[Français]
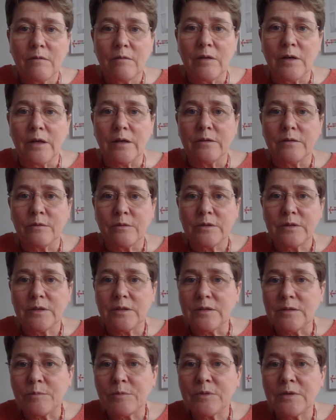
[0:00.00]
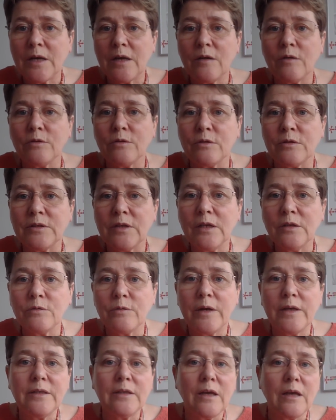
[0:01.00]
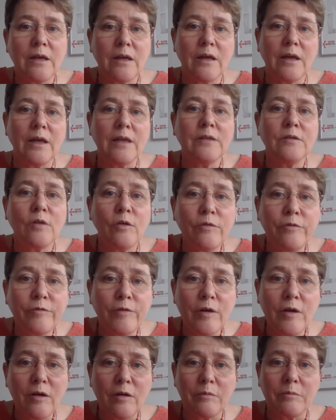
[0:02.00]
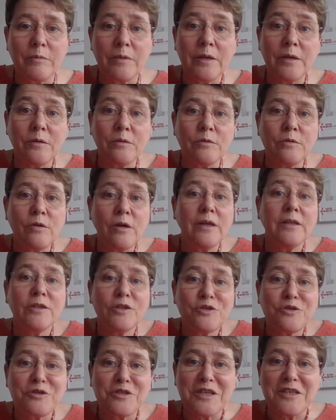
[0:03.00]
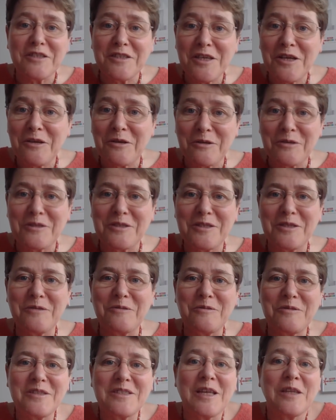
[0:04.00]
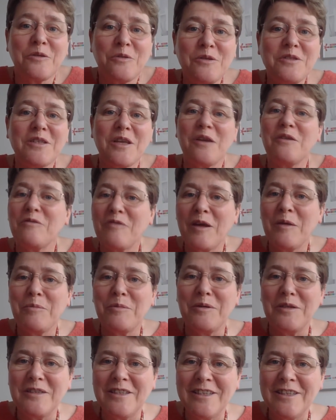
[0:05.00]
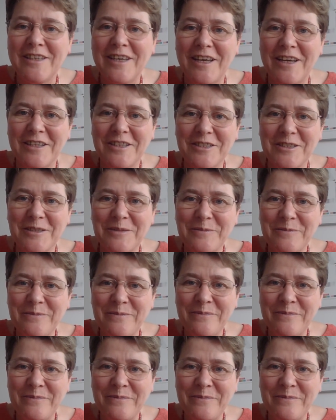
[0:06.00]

Voilà. Donc c'est pour ça que l'entretien doit être un, temps fort, mais on aura des choses à se dire que si on s'adosse à une vraie politique RH.